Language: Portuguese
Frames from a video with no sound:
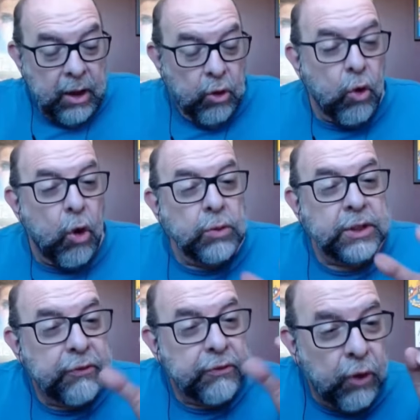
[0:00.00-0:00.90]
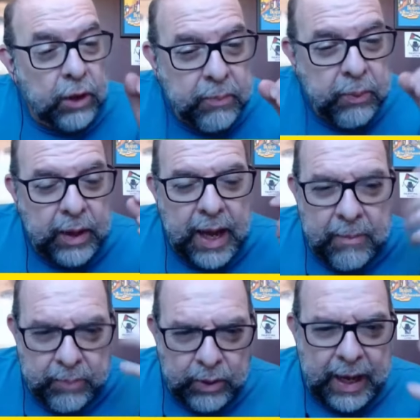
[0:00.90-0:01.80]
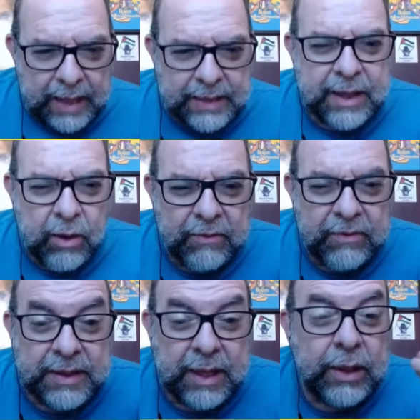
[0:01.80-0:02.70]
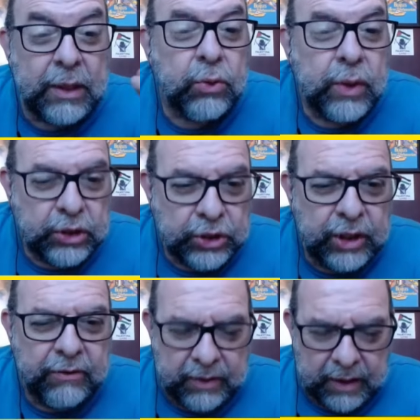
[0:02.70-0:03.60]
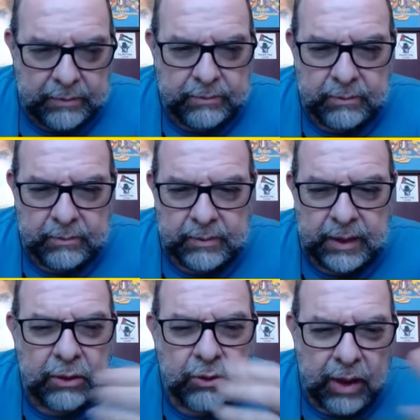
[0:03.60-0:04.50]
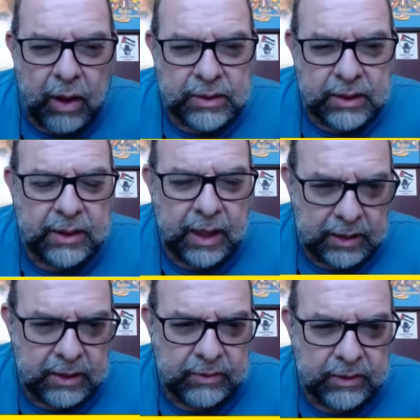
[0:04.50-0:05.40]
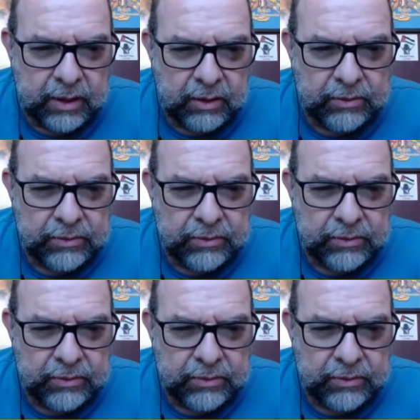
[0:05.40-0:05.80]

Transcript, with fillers: como se for, é, porque essa é uma visão intuitiva, é natural que se tenha essa visão.